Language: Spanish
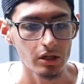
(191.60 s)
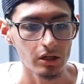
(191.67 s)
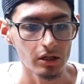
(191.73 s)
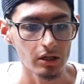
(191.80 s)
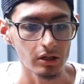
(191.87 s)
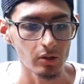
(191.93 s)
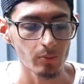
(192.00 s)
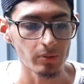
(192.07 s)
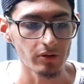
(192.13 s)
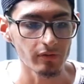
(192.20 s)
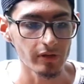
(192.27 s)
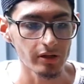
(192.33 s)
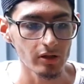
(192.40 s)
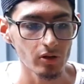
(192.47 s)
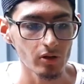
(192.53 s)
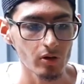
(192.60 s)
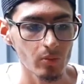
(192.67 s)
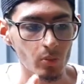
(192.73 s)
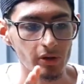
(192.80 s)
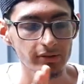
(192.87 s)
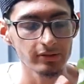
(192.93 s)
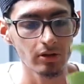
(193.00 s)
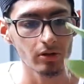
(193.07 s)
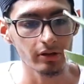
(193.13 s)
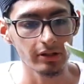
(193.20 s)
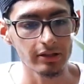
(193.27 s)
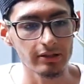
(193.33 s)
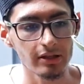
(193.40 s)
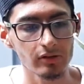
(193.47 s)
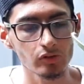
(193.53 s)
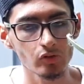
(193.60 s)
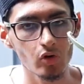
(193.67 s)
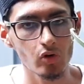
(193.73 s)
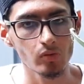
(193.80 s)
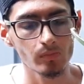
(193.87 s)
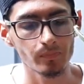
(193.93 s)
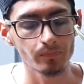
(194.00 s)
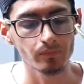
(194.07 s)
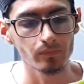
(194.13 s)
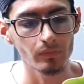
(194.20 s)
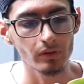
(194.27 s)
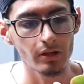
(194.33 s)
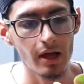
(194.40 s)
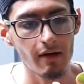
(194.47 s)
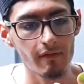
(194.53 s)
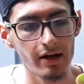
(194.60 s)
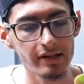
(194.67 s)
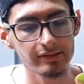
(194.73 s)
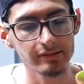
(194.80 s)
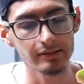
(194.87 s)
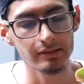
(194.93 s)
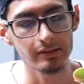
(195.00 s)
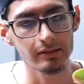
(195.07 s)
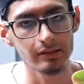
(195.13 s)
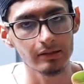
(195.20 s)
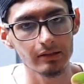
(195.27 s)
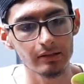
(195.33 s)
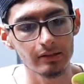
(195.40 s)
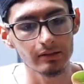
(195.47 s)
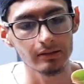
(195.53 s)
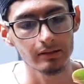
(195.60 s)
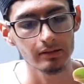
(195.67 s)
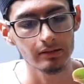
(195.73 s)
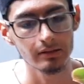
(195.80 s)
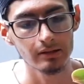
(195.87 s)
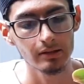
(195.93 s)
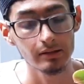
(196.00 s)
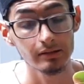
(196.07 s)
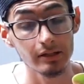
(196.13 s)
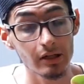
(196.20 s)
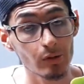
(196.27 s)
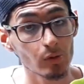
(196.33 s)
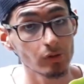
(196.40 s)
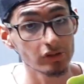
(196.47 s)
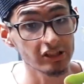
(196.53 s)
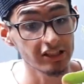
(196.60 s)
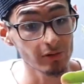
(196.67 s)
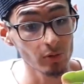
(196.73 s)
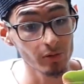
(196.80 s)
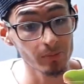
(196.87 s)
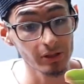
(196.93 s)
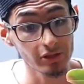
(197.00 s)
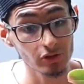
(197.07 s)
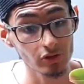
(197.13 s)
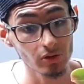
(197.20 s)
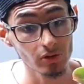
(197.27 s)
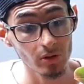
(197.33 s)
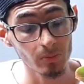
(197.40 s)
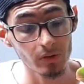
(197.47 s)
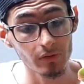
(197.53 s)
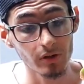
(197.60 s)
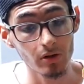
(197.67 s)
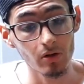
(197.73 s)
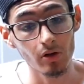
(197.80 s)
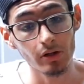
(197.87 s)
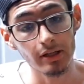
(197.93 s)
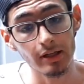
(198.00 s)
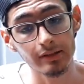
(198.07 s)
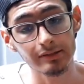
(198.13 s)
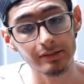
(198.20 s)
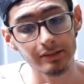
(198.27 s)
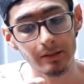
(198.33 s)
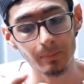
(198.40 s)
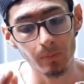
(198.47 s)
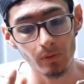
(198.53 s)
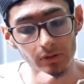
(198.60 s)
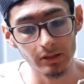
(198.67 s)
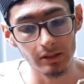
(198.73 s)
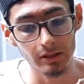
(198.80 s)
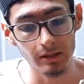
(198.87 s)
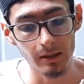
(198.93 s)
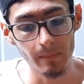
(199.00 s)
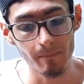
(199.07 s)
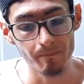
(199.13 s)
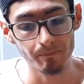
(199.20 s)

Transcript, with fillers: en los viveros como estas orquídeas son a base de cultivo in vitro los viveros lo que hacen es ponerla